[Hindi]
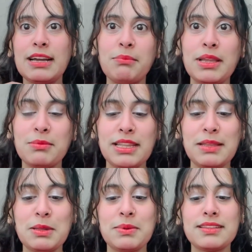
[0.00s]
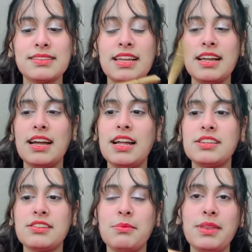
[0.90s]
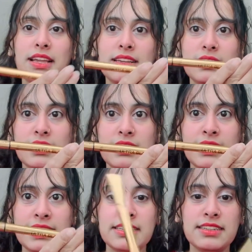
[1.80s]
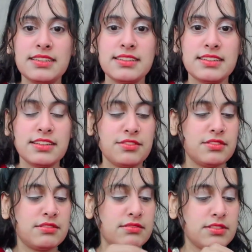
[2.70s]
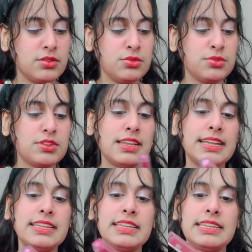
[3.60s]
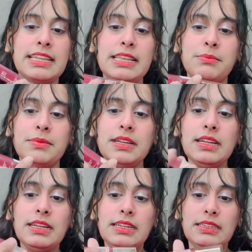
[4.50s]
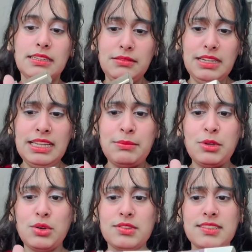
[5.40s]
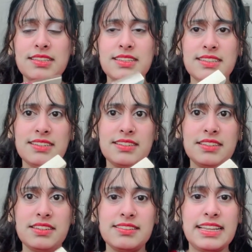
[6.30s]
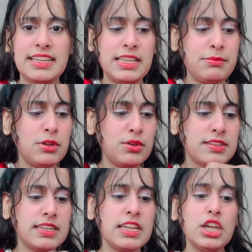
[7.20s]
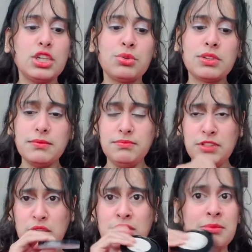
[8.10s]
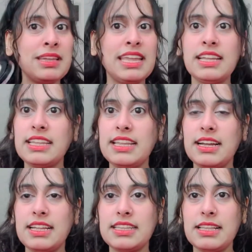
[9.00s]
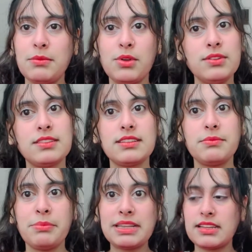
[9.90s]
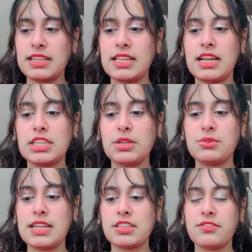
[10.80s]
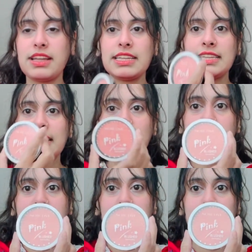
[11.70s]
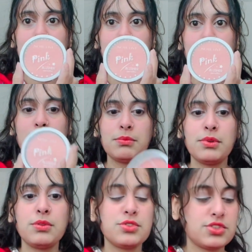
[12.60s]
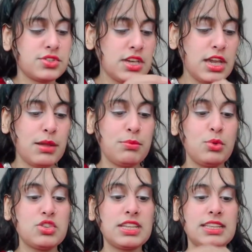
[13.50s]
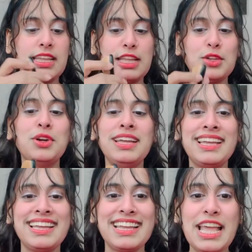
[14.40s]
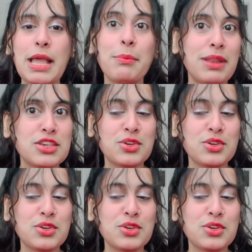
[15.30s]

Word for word: कम मेकअप नहीं है मेरे पास अल्ट्रा ब्लैक लाइनर दूसरा लाइनर ये लिप लिप ग्लोस सेकेंड लिप ग्लोस है क्योंकि क्योंकि मैं एक नहीं लगाती लिप ग्लोस मिक्स करके लगाती हूँ डेट्स वाई ये मेरा ब्लूश ब्लूशन कह रही हूँ ब्लश